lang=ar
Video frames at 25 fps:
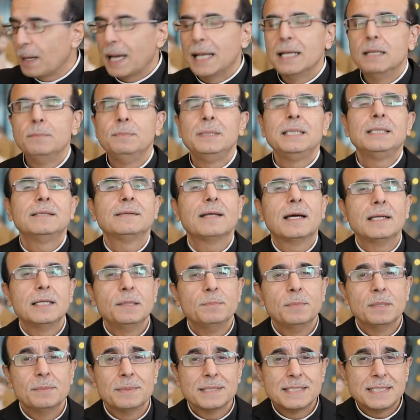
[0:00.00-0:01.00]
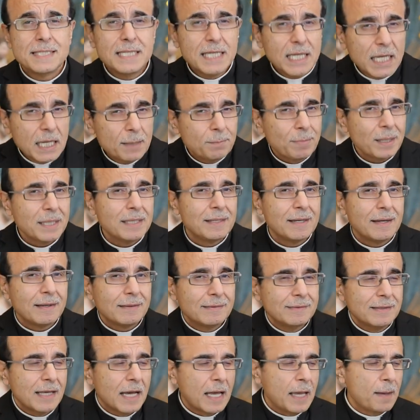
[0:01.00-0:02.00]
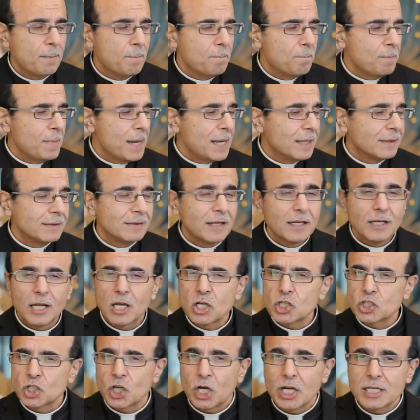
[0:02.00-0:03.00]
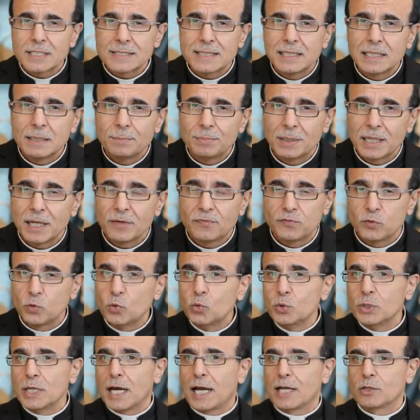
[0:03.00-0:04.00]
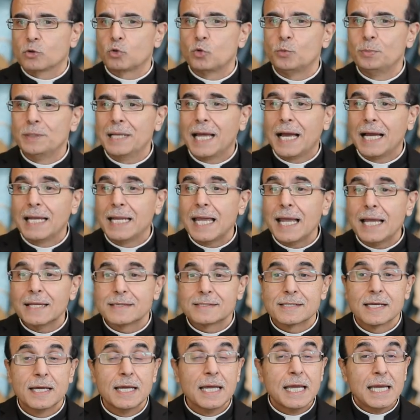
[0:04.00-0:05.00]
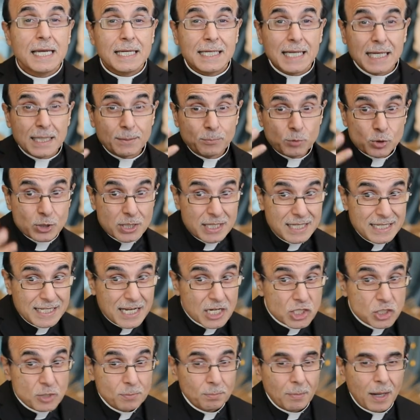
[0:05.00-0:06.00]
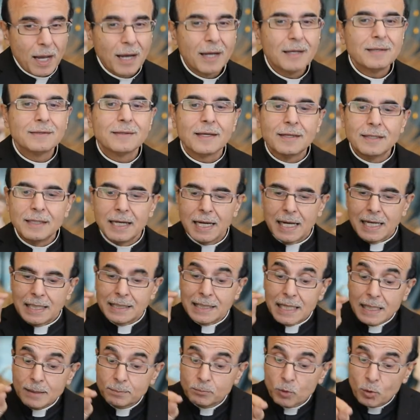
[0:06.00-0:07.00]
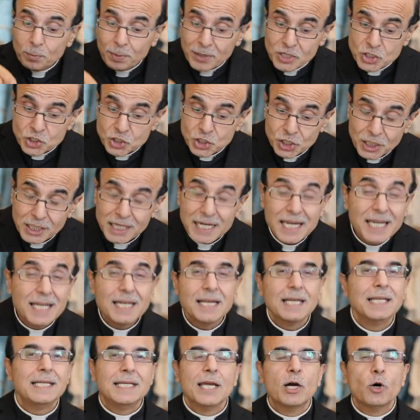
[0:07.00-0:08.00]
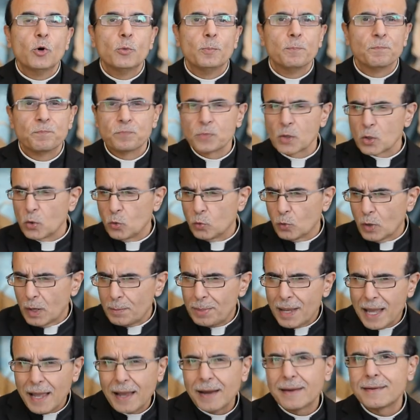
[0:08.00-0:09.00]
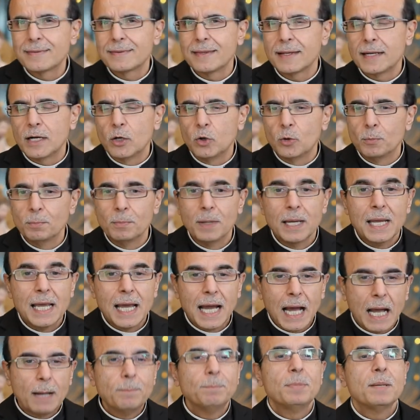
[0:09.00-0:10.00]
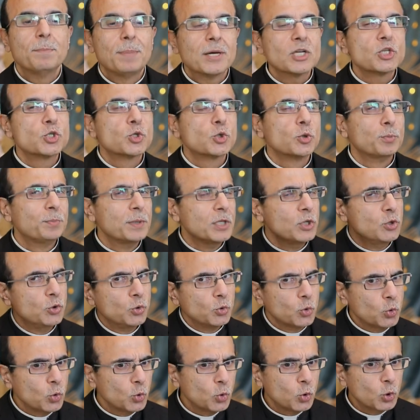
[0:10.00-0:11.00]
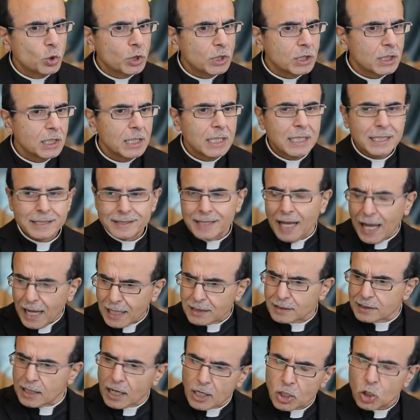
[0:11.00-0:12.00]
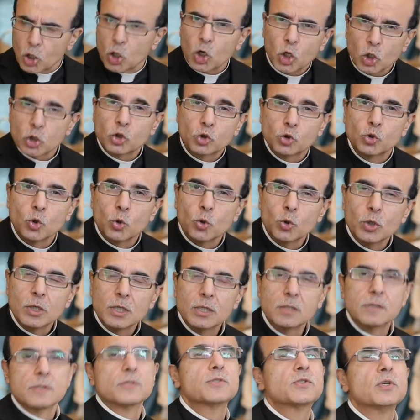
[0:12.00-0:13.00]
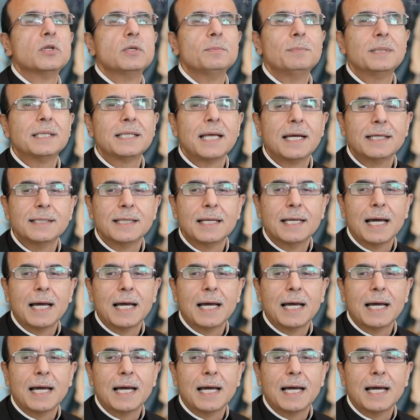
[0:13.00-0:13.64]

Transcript: معلمي التعليم المسيحي بياتنا اماتنا الاشخاص اللي بيرافقونا على دروب الحياه يرمز النجم ايضا للمبشرين اليوم وما اكثرهم عم ببشروا بالنور تحدى يخضوا ظلمه هيدا